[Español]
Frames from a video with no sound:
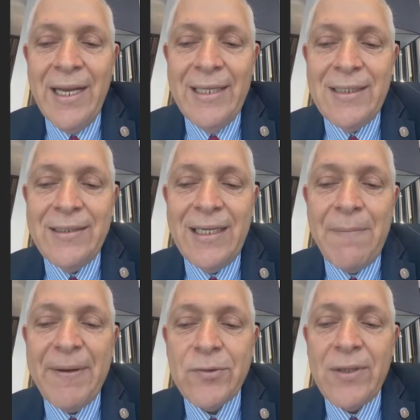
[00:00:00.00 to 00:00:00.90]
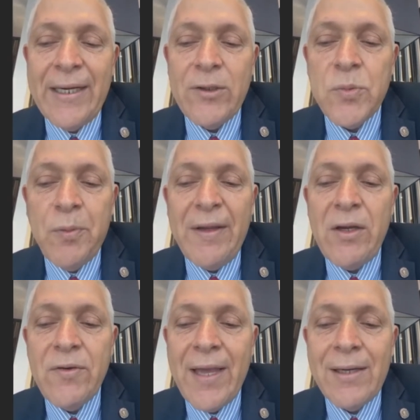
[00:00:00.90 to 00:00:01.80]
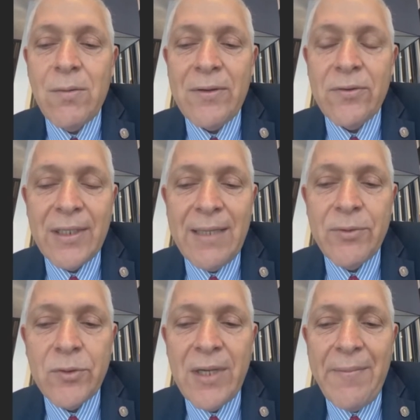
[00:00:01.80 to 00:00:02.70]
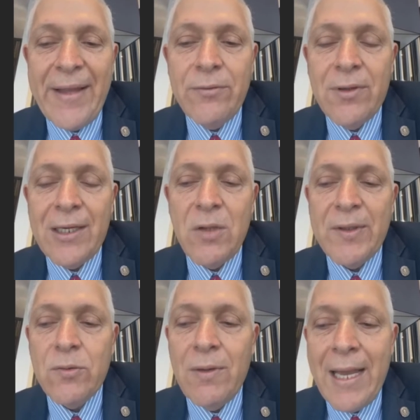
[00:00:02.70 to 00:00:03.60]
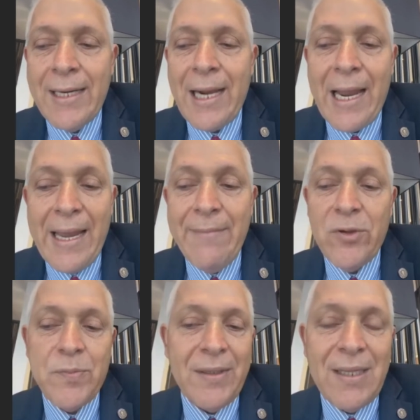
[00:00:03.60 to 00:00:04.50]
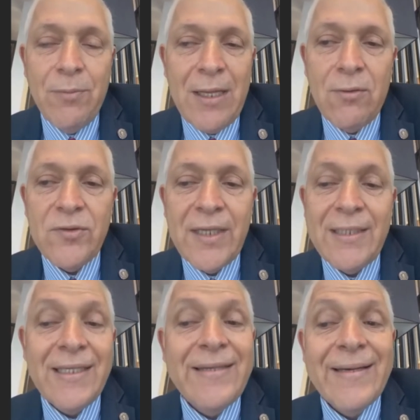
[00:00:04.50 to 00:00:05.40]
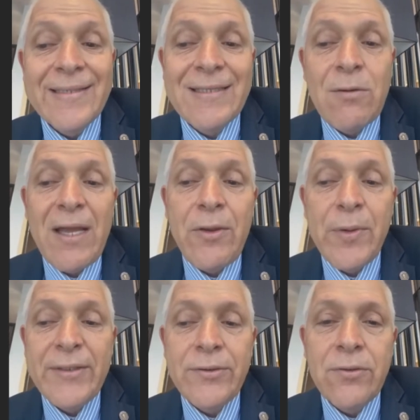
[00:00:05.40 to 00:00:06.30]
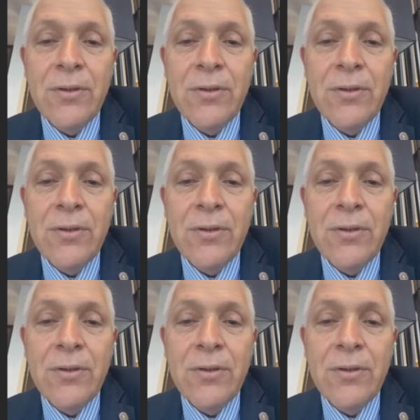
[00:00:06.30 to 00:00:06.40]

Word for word: Es decir, la persona que nos puede ayudar cuando tenemos un evento cardiovascular, caemos, perdemos la conciencia, es la que está a un lado nuestro.